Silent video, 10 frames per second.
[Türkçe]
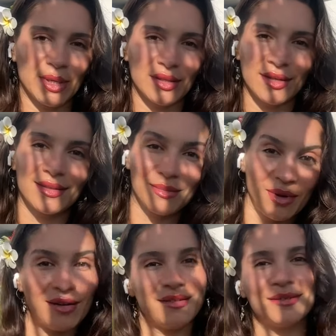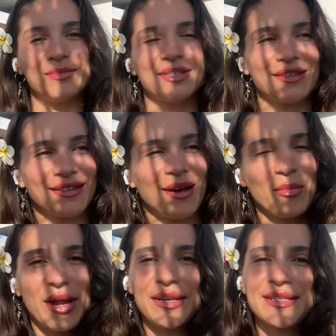Yanına gittim. Aa dedim işte ne
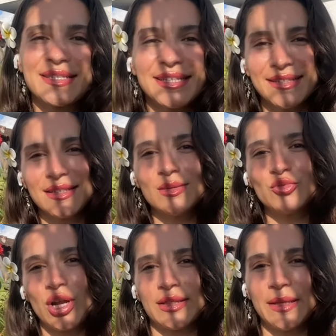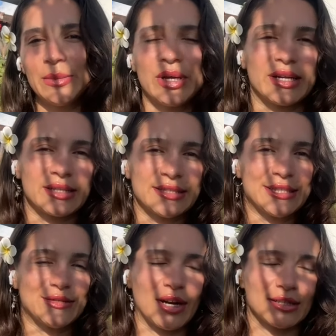haber nasılsın? Yanında da Murat diye bir
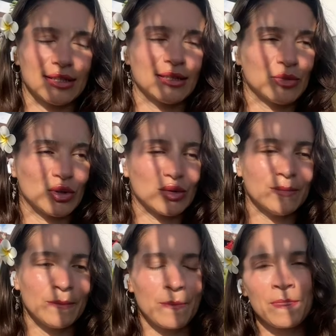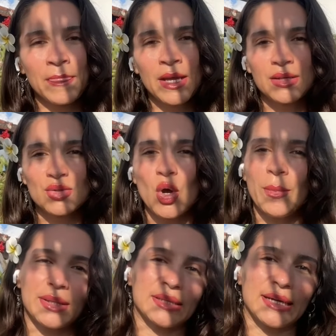arkadaşı var. Tanımıyordum.
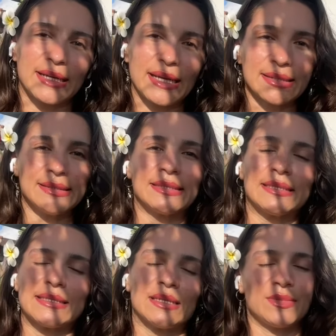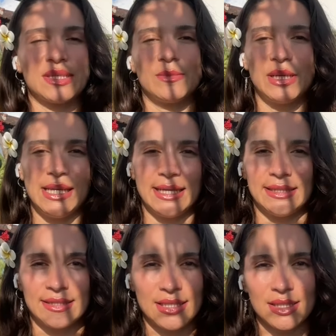Sohbet ederken dedi ki işte biz de Bali'ye
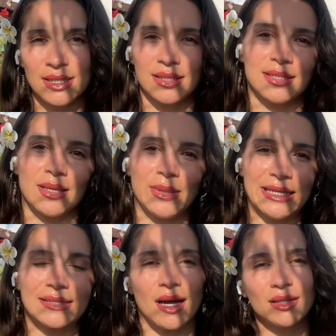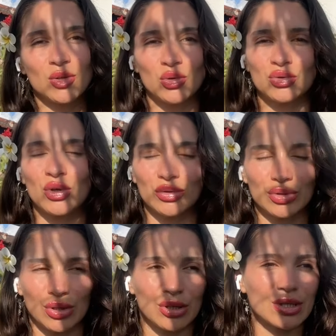gideceğiz. İşte bilet aldık onu
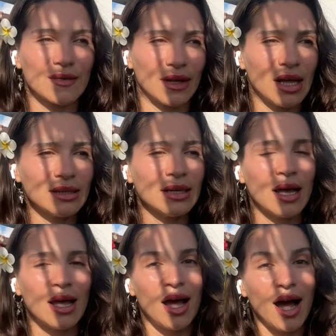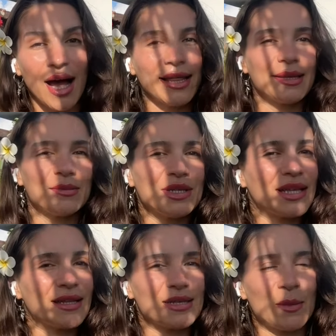konuşuyoruz falan. Aa dedim
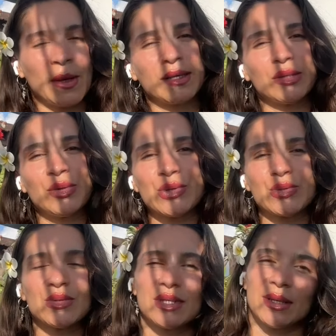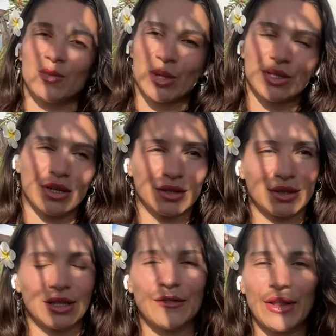işte ne zaman gidiyorsunuz? 25
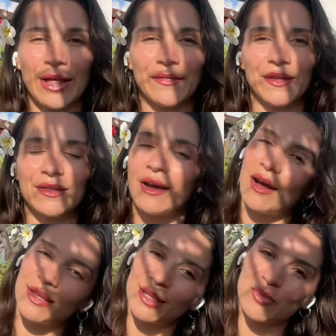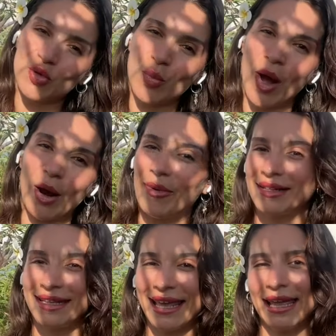Aralık'ta falan dedi. Aa dedim süper
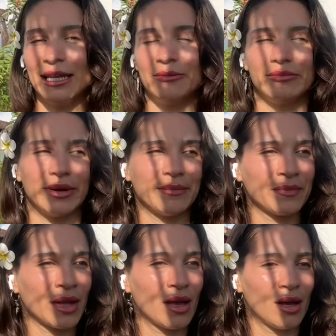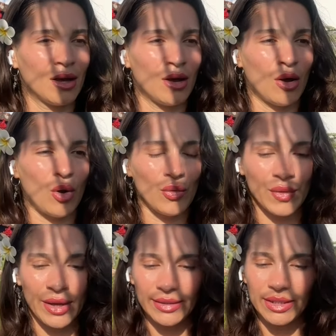ben de geleyim mi?
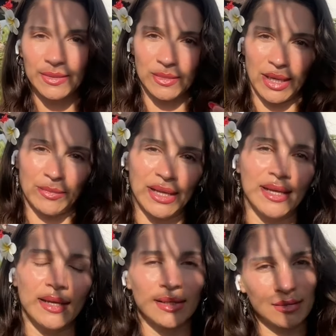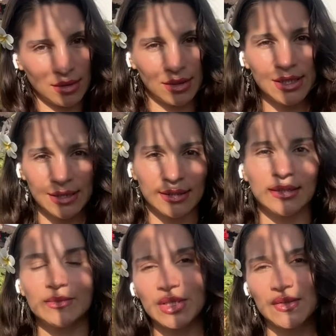Onlar da şimdi Emre'yle
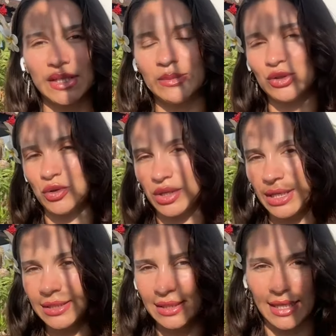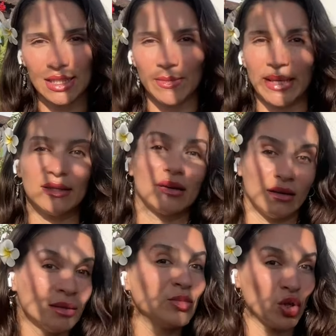tanıştıklığımız var ama çok yakın değiliz. Beni
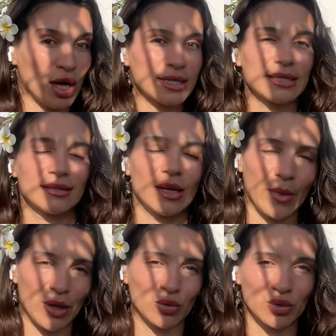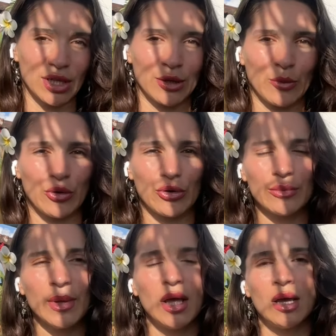tanımıyor aslında. Ben onu tanımıyorum.
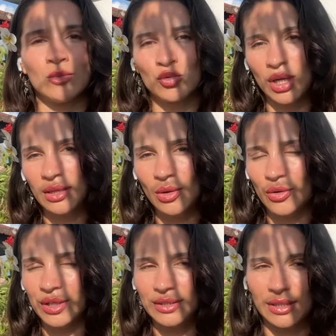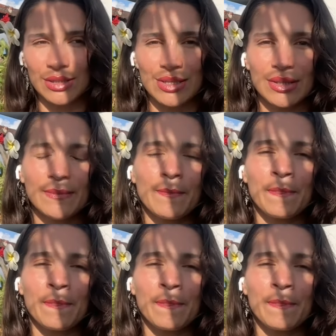Murat'la orada tanıştım.